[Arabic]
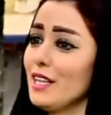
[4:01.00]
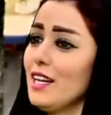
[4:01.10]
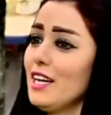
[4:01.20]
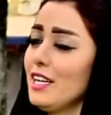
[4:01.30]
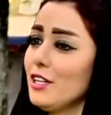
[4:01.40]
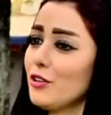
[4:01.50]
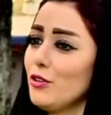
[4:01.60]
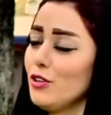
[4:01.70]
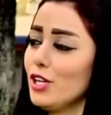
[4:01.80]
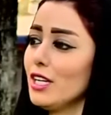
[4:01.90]
بعض الاحيان
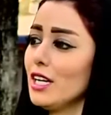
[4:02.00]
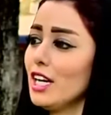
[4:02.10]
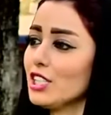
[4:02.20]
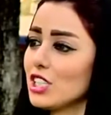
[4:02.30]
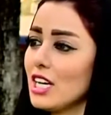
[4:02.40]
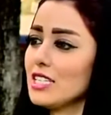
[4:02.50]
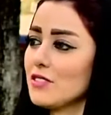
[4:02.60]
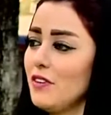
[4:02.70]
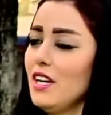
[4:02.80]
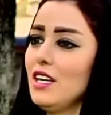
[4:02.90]
يقولون ان
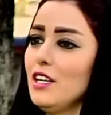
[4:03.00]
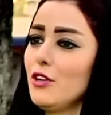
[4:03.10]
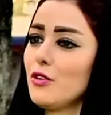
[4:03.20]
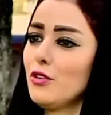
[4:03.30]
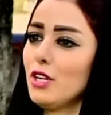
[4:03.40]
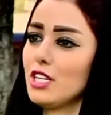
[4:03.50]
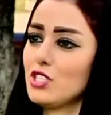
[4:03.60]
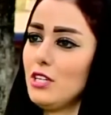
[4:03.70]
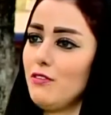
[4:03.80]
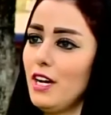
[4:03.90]
الاشخاص فعلا اللي يكونون
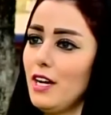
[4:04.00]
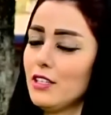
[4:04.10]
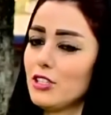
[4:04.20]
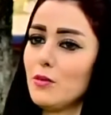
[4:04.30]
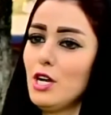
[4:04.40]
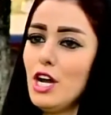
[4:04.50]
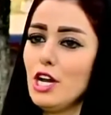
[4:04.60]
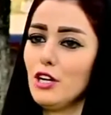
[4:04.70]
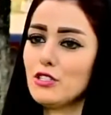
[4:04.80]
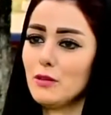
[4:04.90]
ناجحين في حياتهم
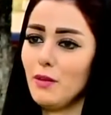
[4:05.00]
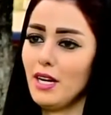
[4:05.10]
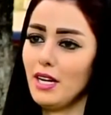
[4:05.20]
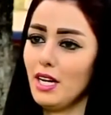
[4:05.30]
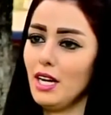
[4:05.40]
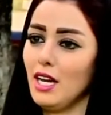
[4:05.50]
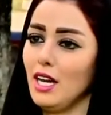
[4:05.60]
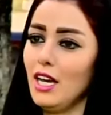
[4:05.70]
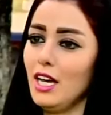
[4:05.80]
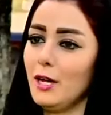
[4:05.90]
لو سمعنا
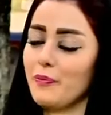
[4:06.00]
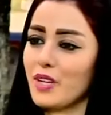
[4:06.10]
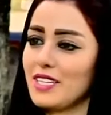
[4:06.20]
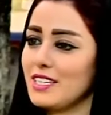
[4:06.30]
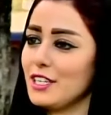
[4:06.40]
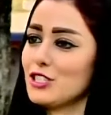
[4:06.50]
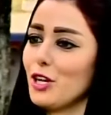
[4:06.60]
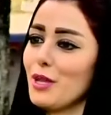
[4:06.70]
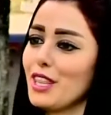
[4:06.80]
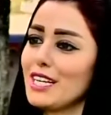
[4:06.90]
أه،
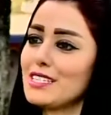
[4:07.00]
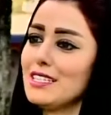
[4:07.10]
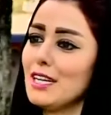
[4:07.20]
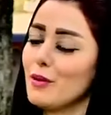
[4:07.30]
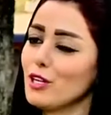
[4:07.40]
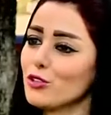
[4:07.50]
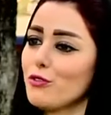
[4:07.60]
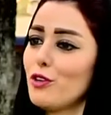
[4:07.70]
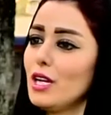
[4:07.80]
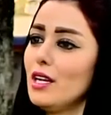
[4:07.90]
سيرتهم الذاتيه من
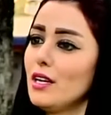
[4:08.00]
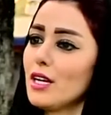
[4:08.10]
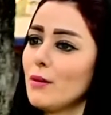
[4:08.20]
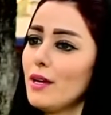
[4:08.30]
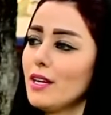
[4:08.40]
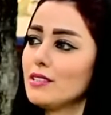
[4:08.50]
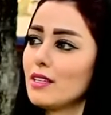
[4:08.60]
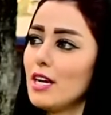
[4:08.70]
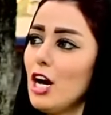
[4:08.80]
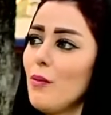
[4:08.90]
الطفوله لين الكبر
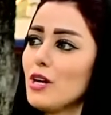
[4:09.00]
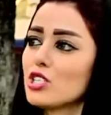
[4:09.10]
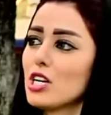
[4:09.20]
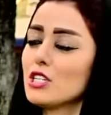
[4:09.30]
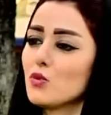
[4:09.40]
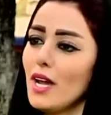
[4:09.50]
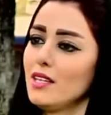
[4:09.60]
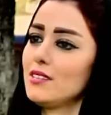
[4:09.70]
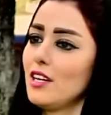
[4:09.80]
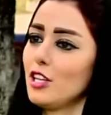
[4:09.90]
تلقاهم اشخاص
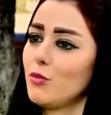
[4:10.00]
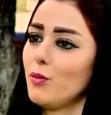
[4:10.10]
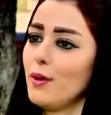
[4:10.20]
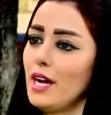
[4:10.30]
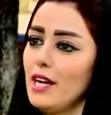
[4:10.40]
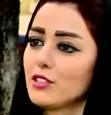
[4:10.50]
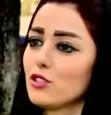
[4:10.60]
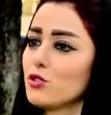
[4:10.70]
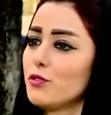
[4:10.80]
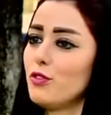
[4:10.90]
وايد تعذبوا بمرحله
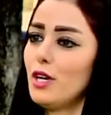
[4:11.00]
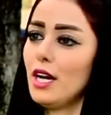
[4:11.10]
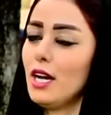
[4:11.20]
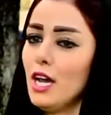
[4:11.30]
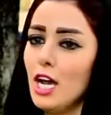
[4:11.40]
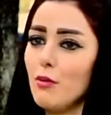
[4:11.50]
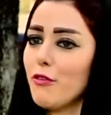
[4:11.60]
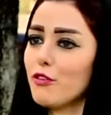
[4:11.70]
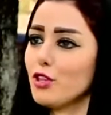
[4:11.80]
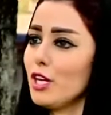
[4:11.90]
الطفوله
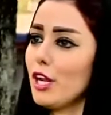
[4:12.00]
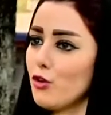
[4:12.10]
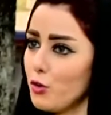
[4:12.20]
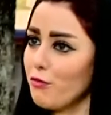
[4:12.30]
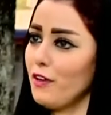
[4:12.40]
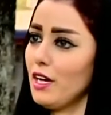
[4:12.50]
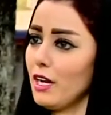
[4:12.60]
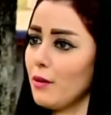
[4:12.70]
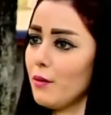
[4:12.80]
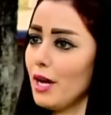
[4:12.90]
المفروض انه يكونون
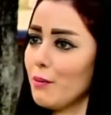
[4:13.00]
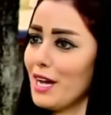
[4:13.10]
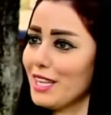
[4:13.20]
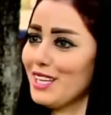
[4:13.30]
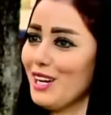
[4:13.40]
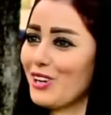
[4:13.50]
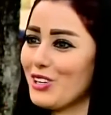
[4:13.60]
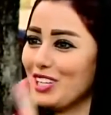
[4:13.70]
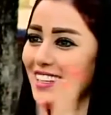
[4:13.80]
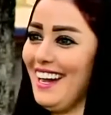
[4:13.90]
فعلا امراض
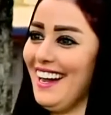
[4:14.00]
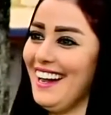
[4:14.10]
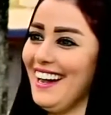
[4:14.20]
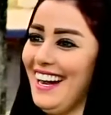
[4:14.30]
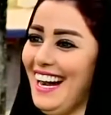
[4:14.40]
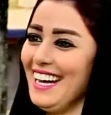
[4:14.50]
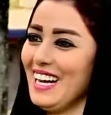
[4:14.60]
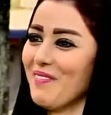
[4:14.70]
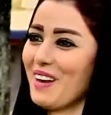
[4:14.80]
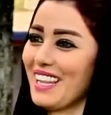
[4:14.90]
كتله عن
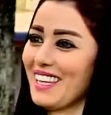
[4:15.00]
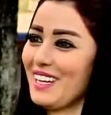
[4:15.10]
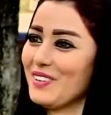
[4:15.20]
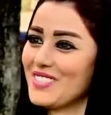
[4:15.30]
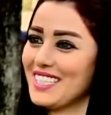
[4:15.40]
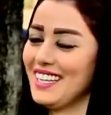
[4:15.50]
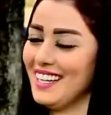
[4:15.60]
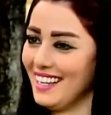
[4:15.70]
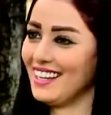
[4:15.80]
الامراض عليها. النفسيه